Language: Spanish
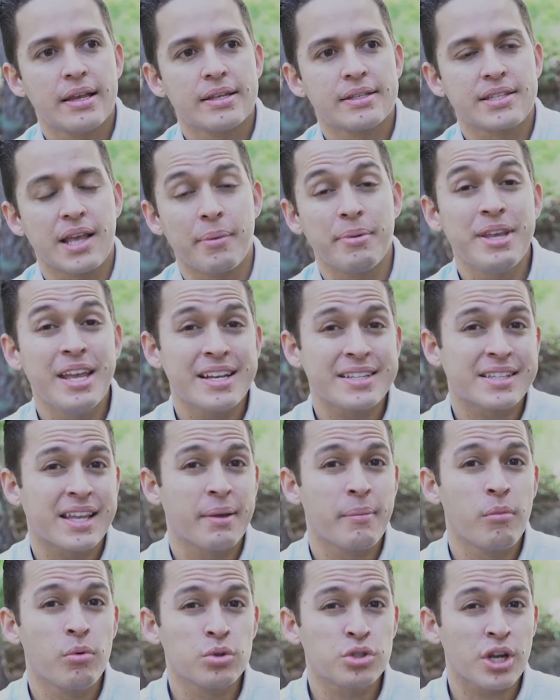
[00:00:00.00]
¿Sabías
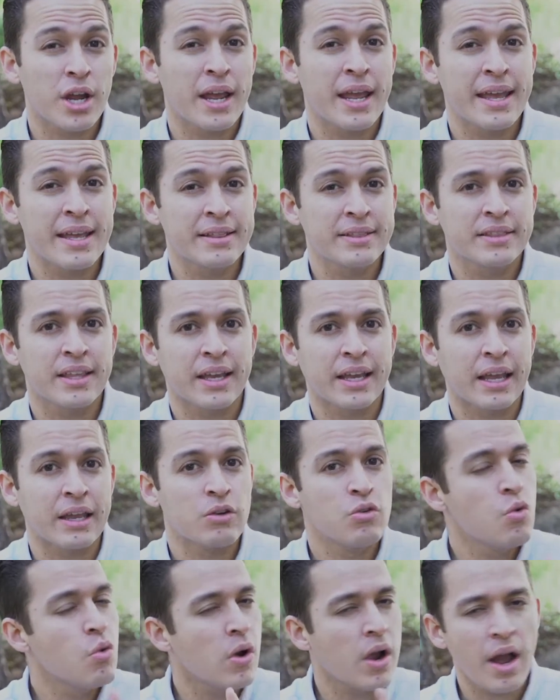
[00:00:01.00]
que mucha gente
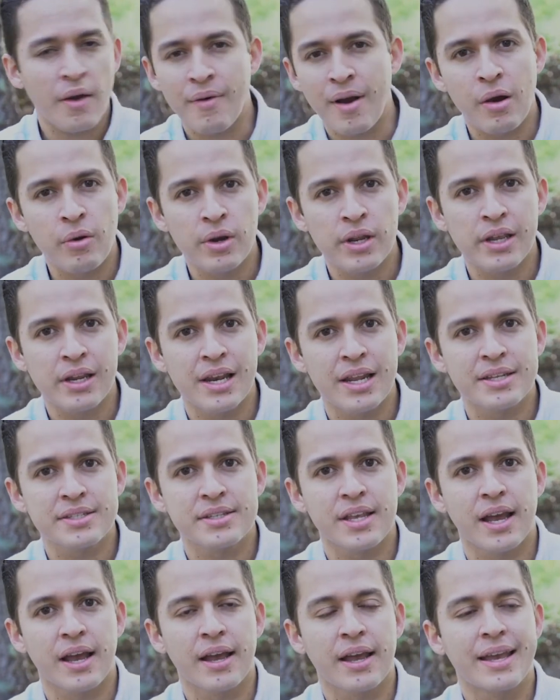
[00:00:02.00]
que nunca va a una
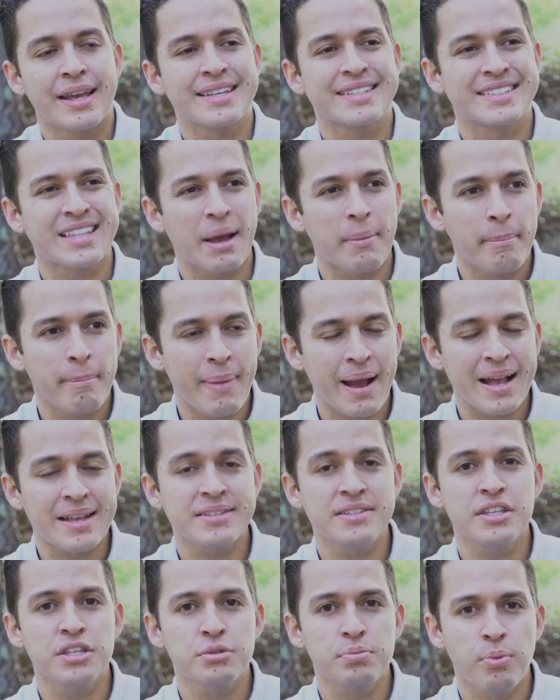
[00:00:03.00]
iglesia está
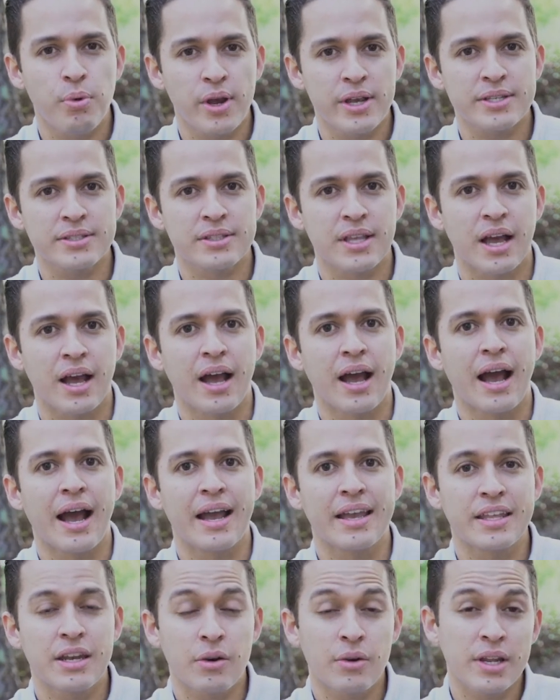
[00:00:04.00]
más dispuesta
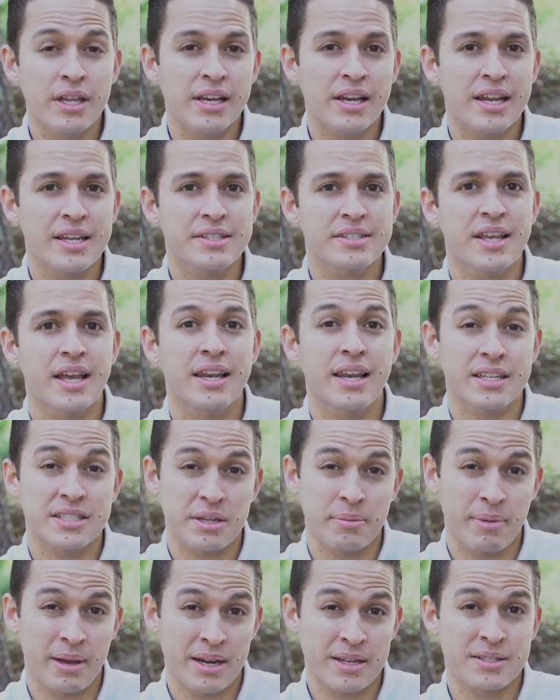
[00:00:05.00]
a ir a una iglesia en la
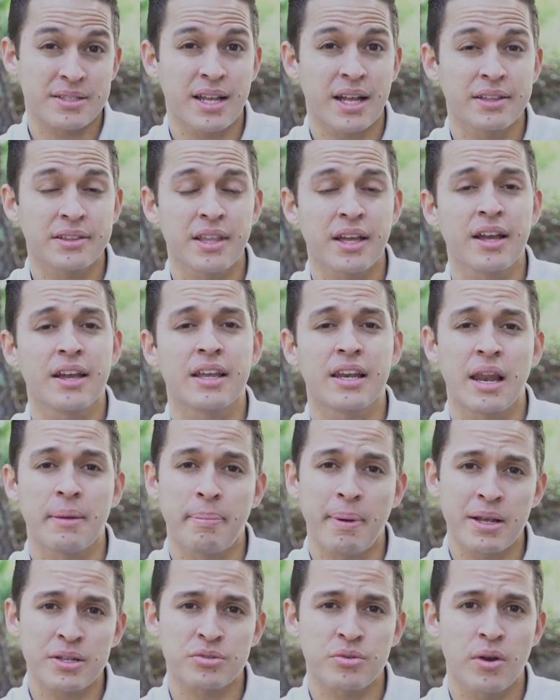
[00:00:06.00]
Semana Santa, en la
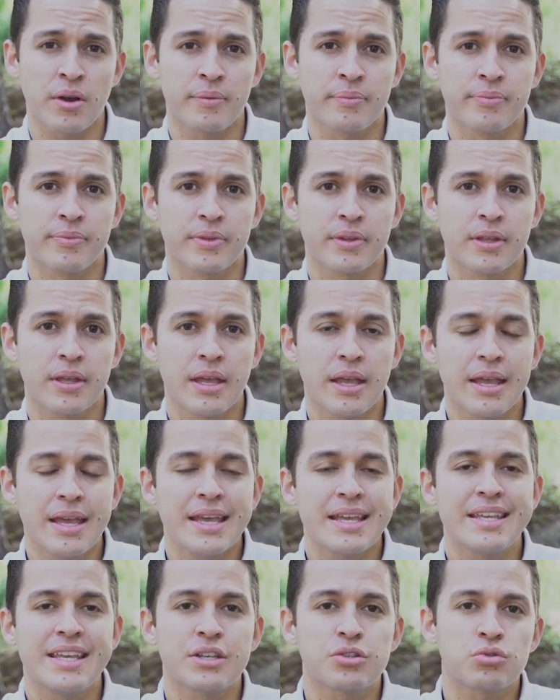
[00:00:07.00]
Pascua?
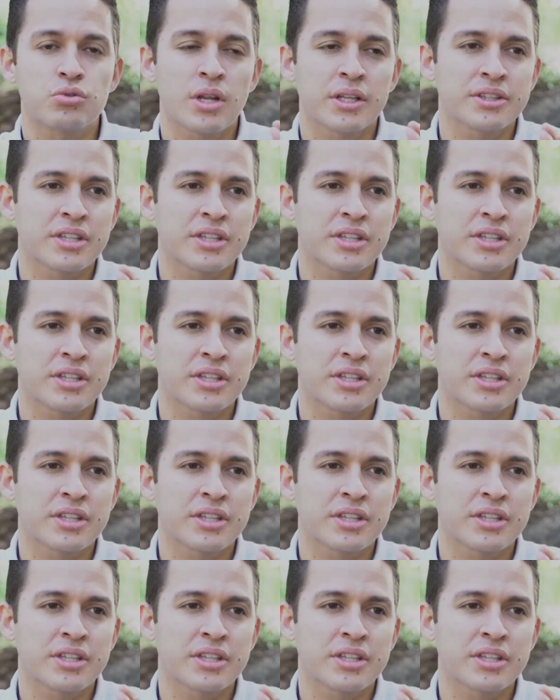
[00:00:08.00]
Y es una